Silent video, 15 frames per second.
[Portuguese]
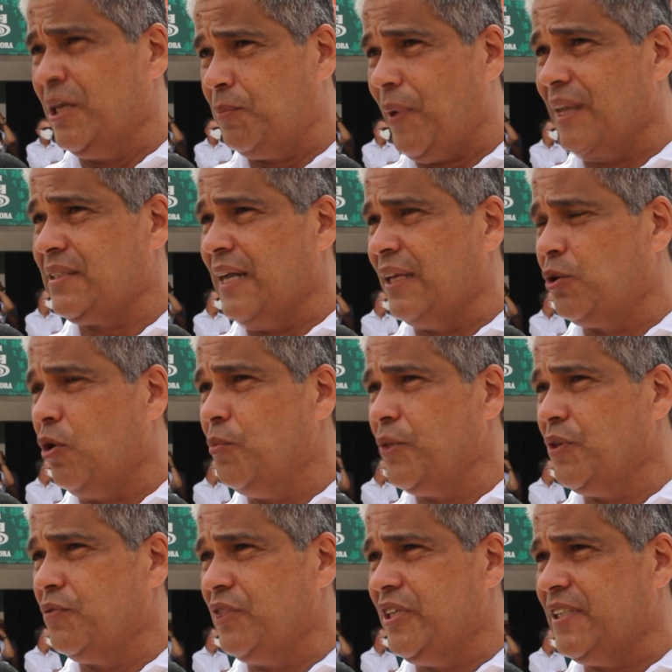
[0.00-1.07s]
ano passado,
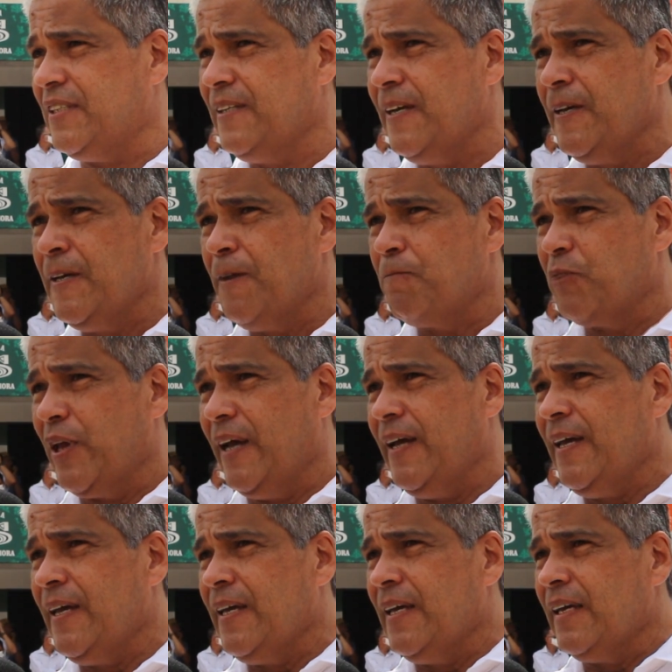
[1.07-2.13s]
2020,
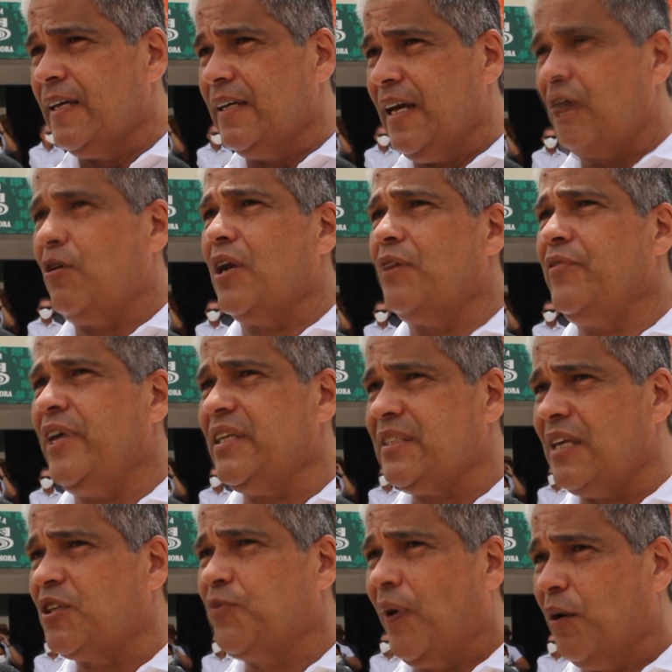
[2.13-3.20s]
né? E agora vem
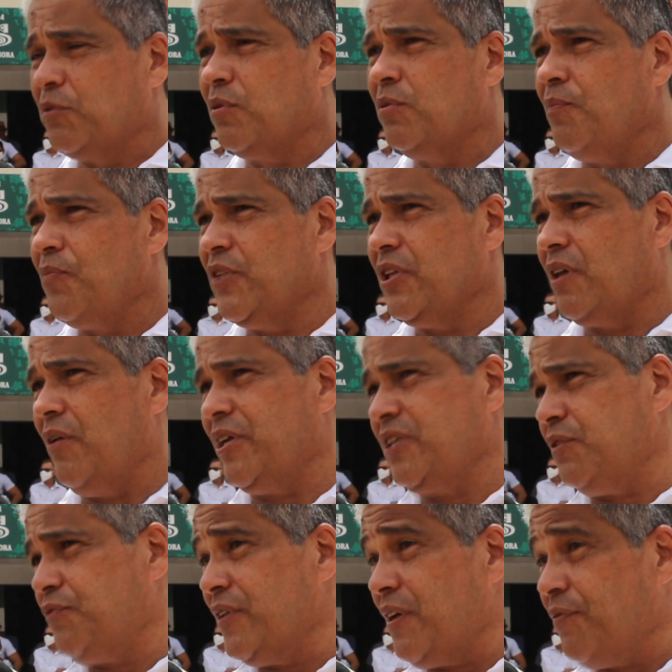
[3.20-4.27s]
esse asfalto. Então a
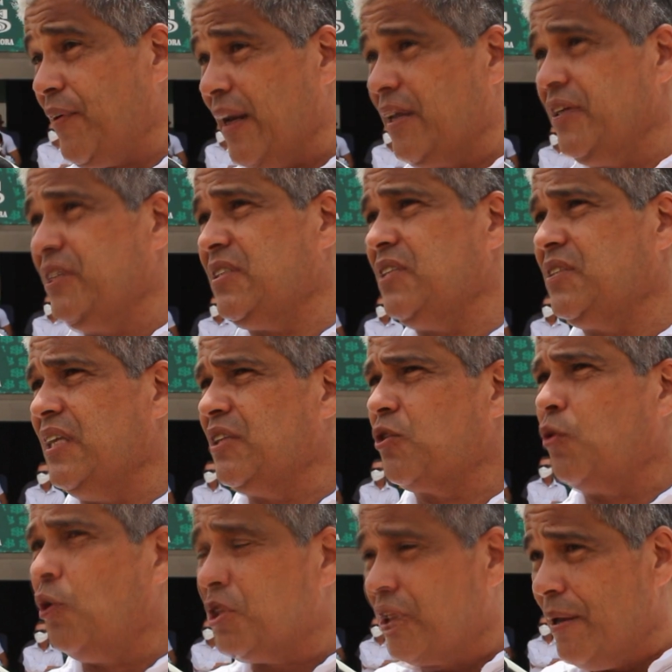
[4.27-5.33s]
gente fica feliz, se sente
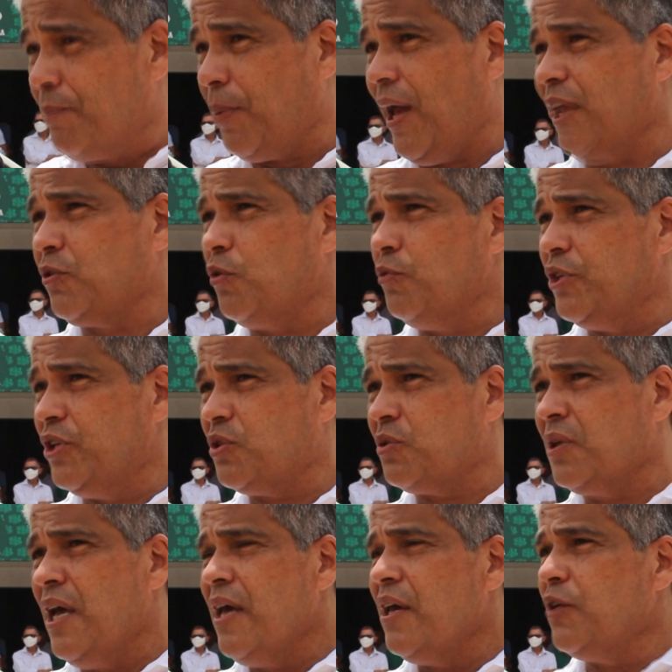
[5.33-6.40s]
contemplado com
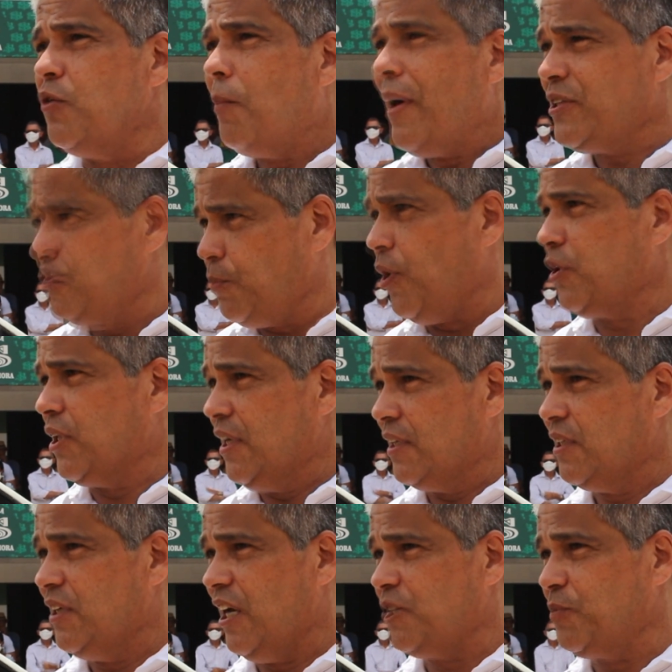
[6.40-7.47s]
isso. E o mais
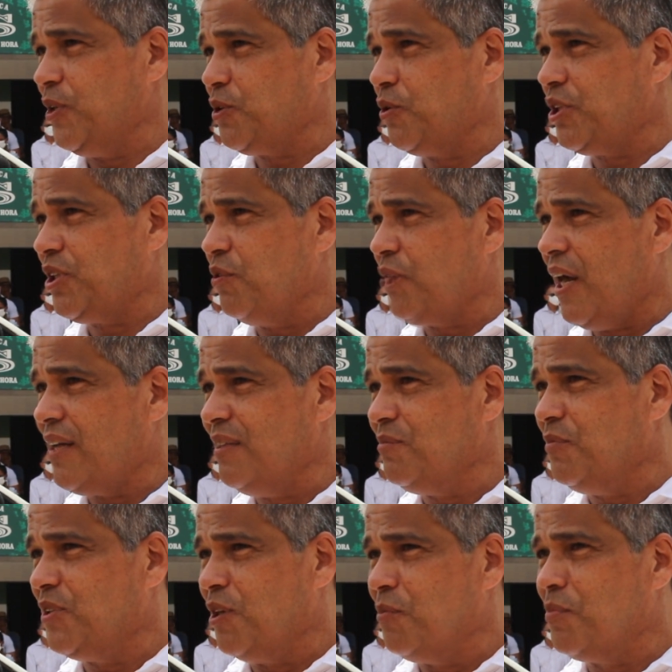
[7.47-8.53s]
importante, as pessoas estão
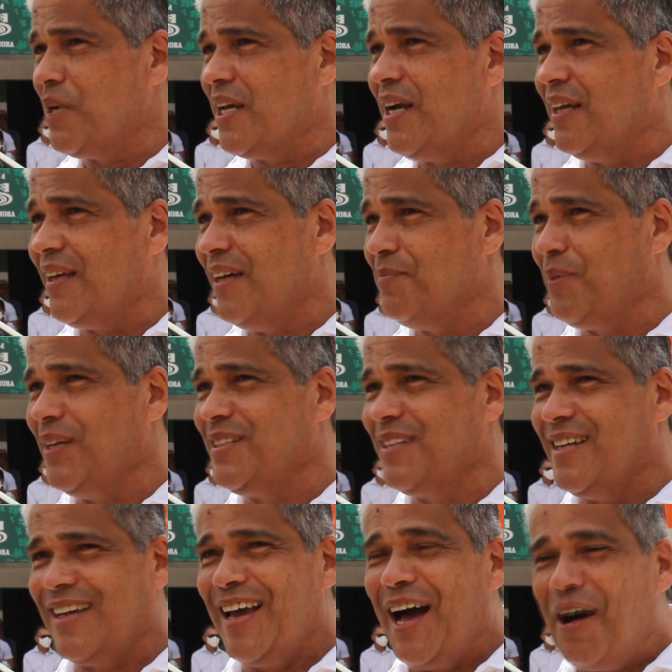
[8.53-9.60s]
querendo, estão brigando aí para
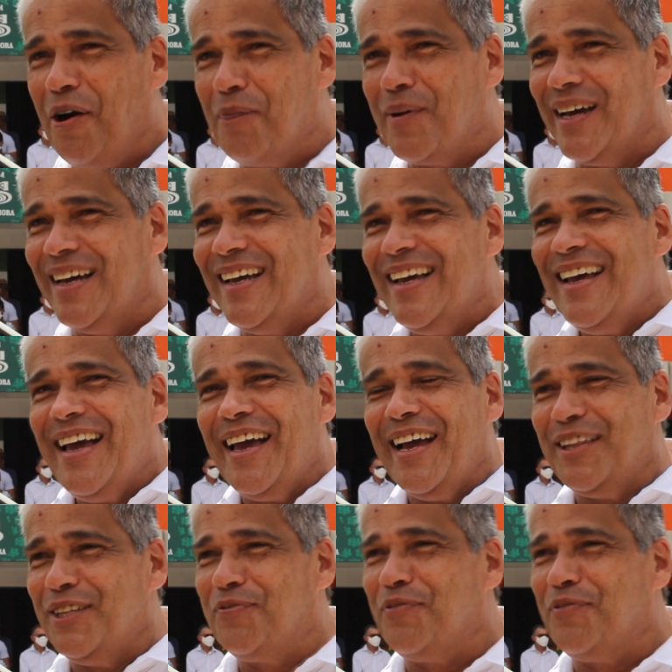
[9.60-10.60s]
dizer que a obra é de